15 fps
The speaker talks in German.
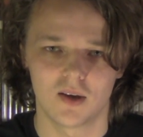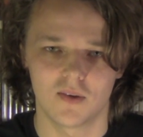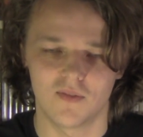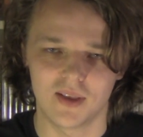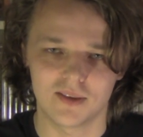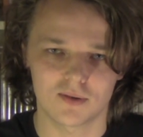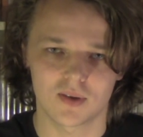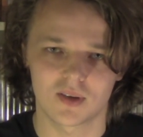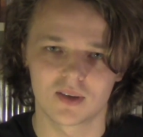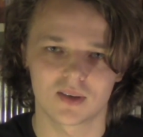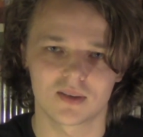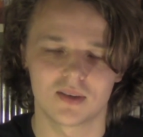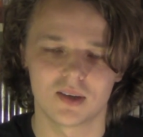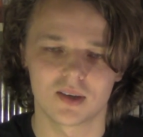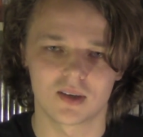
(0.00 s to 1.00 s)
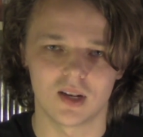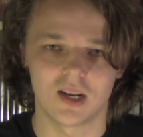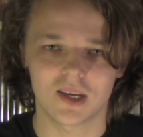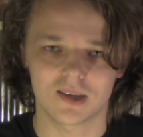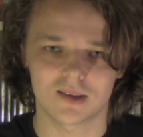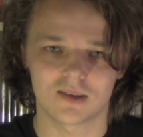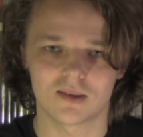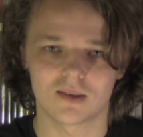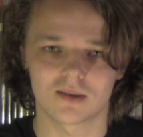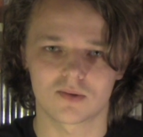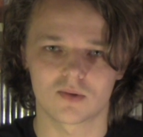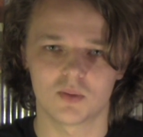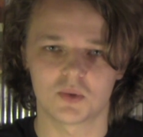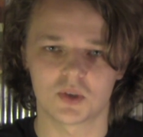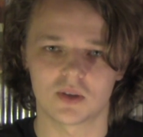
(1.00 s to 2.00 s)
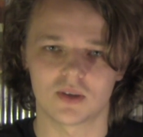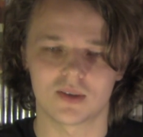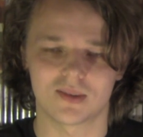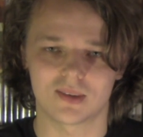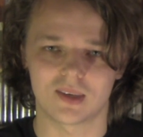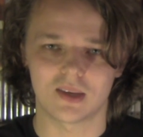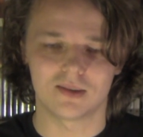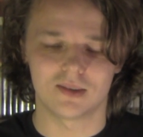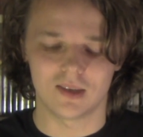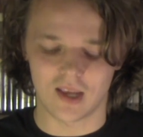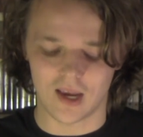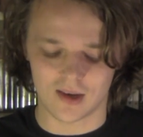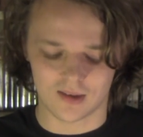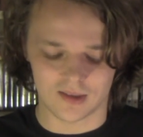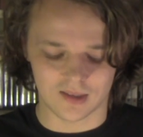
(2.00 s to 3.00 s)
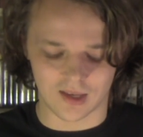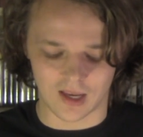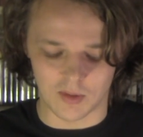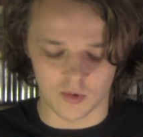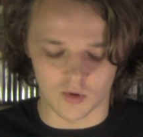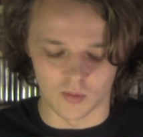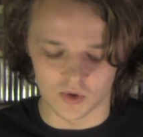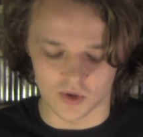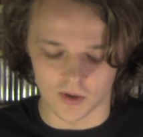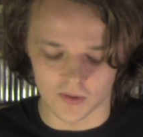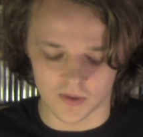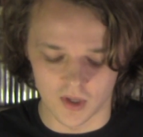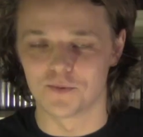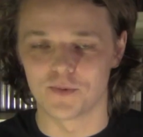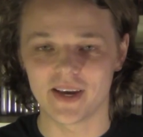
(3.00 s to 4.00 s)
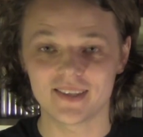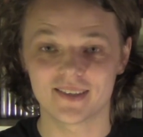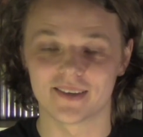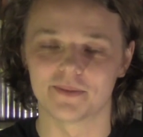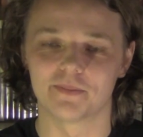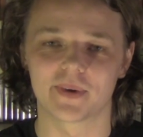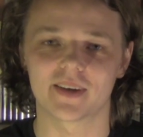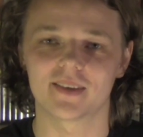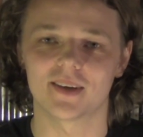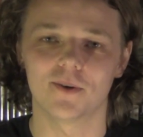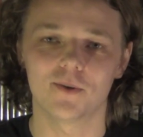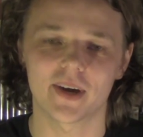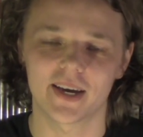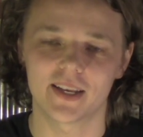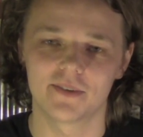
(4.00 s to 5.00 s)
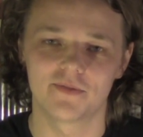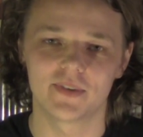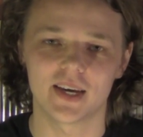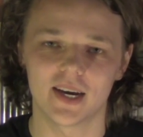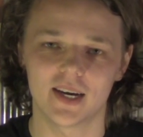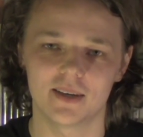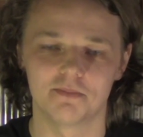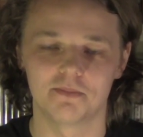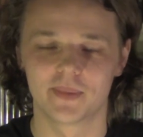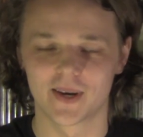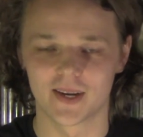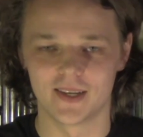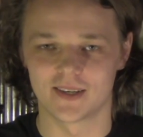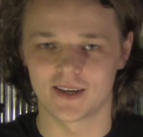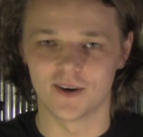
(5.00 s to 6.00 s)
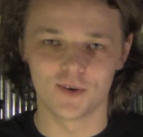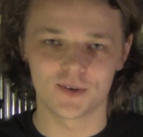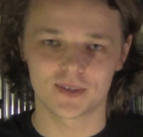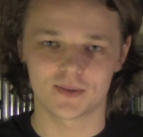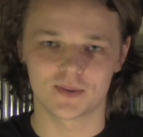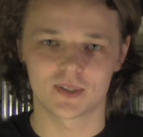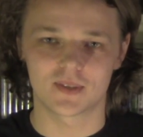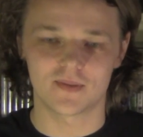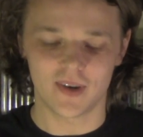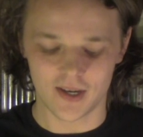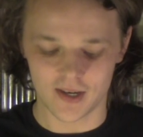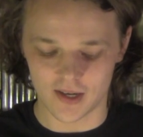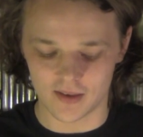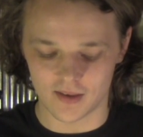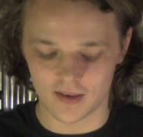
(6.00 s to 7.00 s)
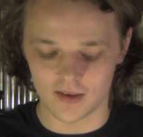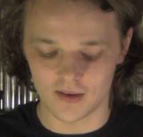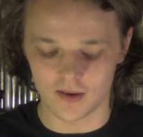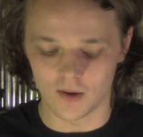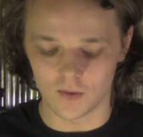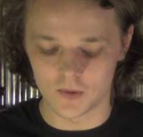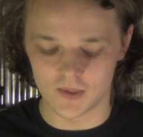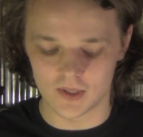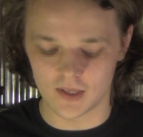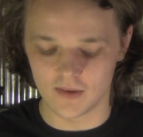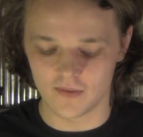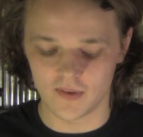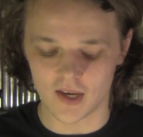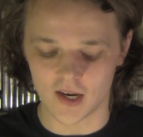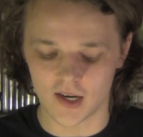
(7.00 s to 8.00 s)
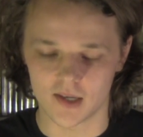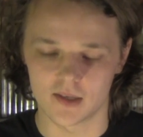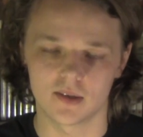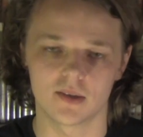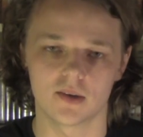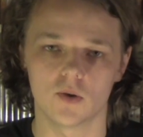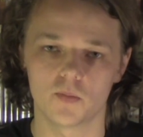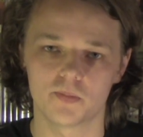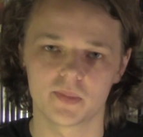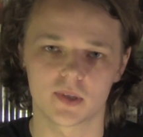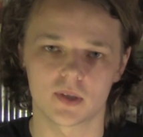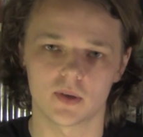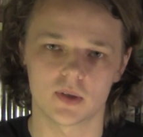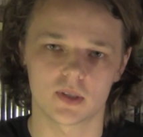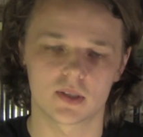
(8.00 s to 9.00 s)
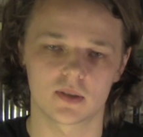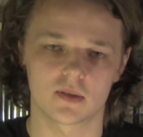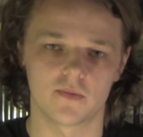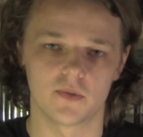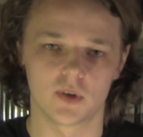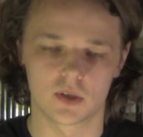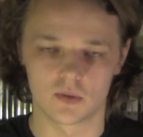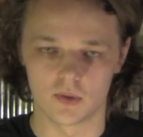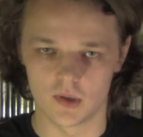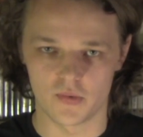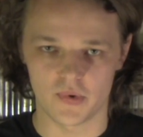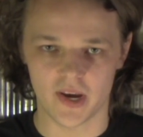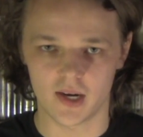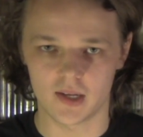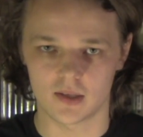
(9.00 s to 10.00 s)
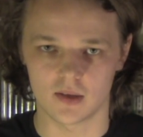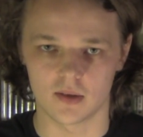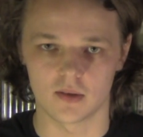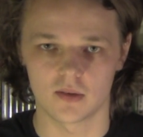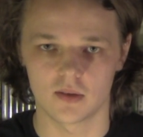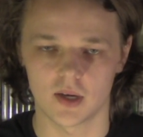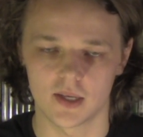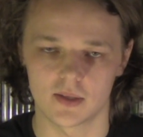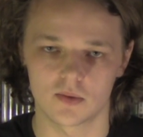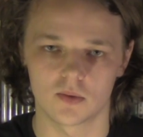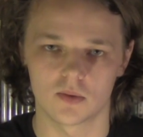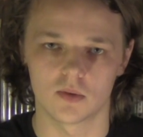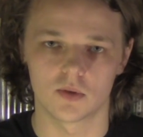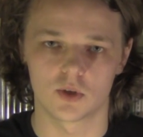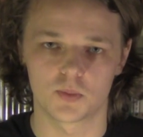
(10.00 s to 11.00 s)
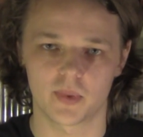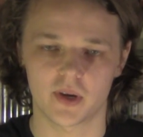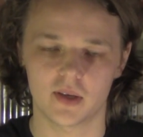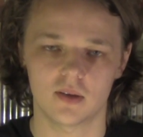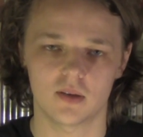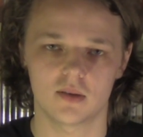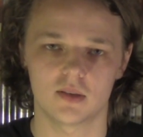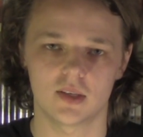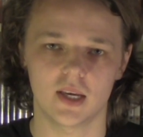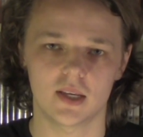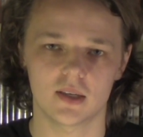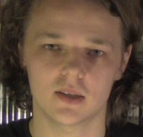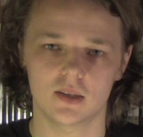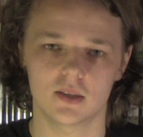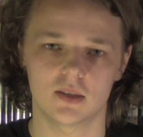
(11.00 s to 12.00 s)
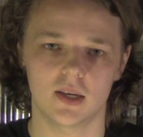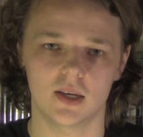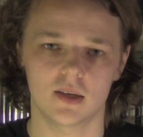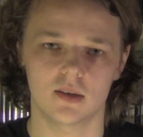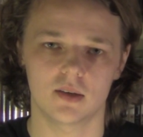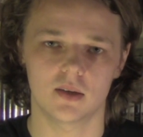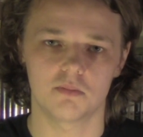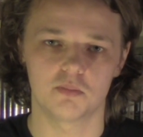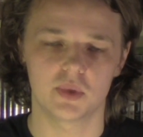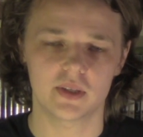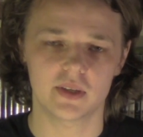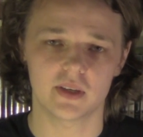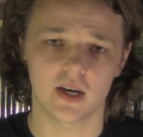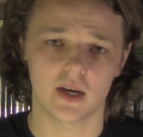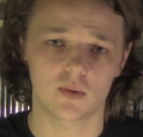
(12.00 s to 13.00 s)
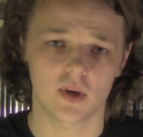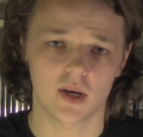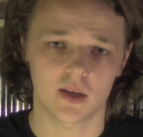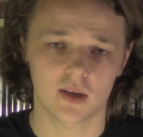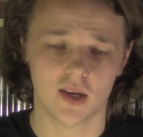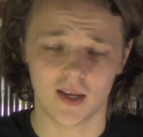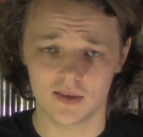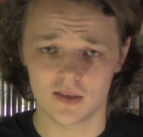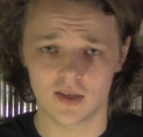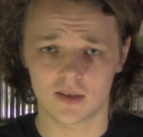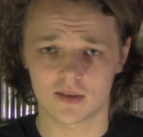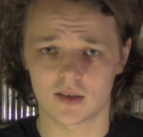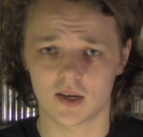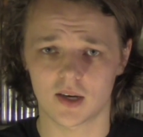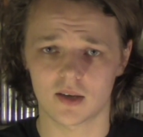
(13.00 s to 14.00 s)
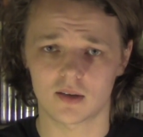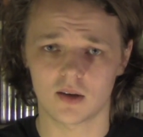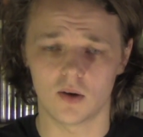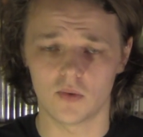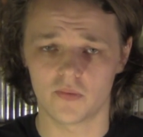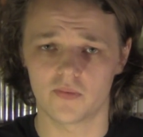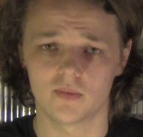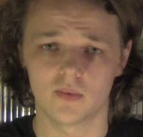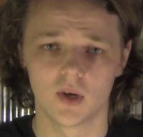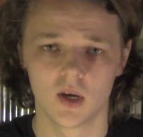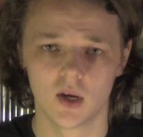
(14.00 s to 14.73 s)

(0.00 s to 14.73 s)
wenn es euch interessiert, Link ist in der Description. Das Ding sieht extrem komisch aus. Razer bringt auch eine VR-Brille raus und zwar die OCVR, die Open Source Virtual Reality. Also sprich, jeder, der ein bisschen Ahnung hat, kann sich das Gerät kaufen